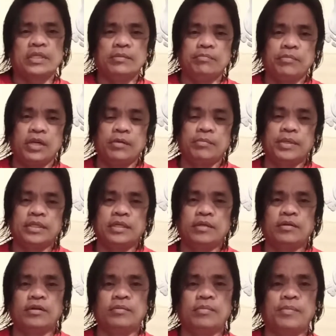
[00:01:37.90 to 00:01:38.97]
mapasimple
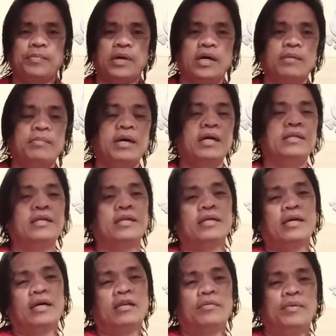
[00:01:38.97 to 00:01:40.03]
man yan or mapamahal
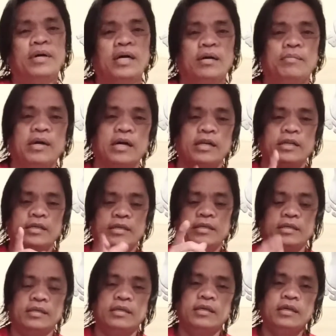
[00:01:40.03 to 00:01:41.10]
na regalo mga kabakal,
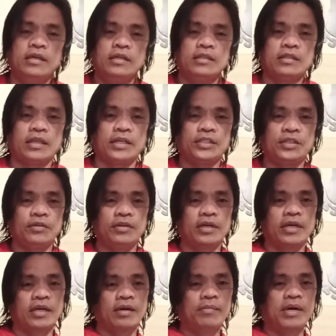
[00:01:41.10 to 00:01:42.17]

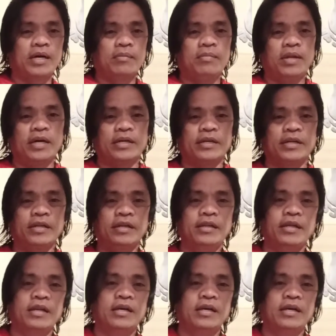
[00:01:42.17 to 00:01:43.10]
i-treasure na kay kabakal vlogger yan.